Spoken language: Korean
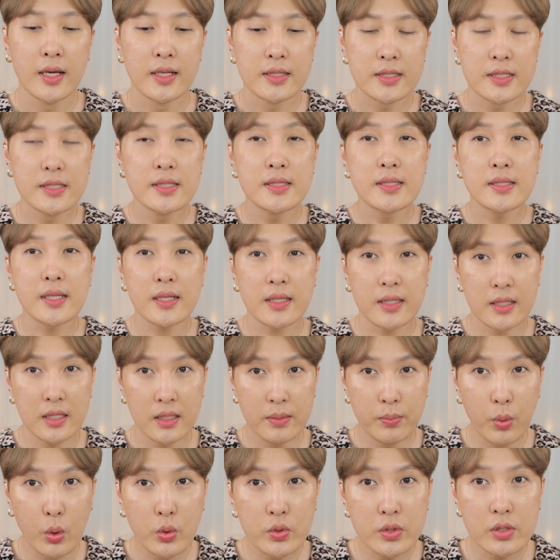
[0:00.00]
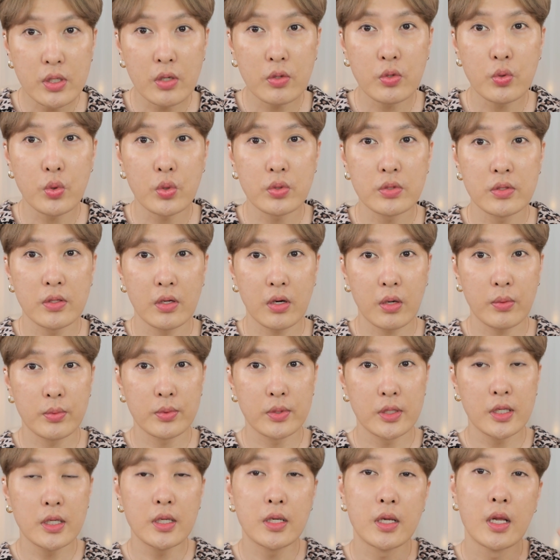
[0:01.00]
진짜 기본적으로는
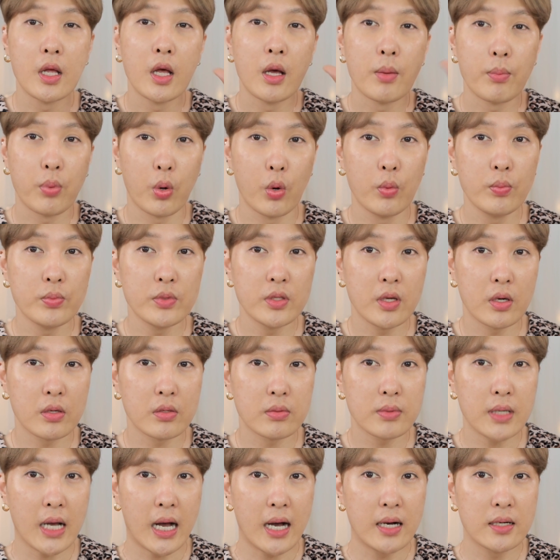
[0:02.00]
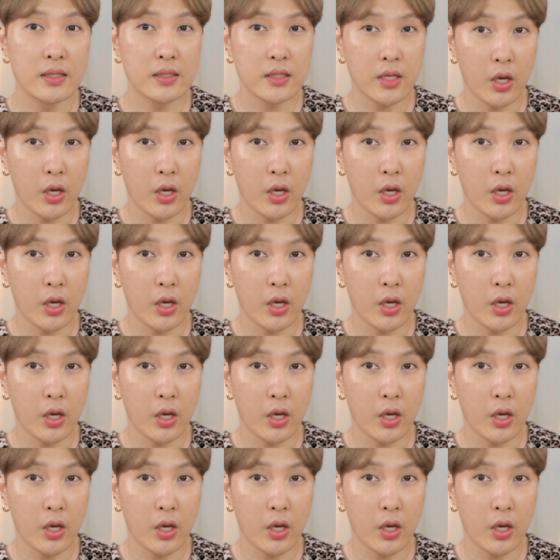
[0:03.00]
여러분들 봄, 여름, 가을,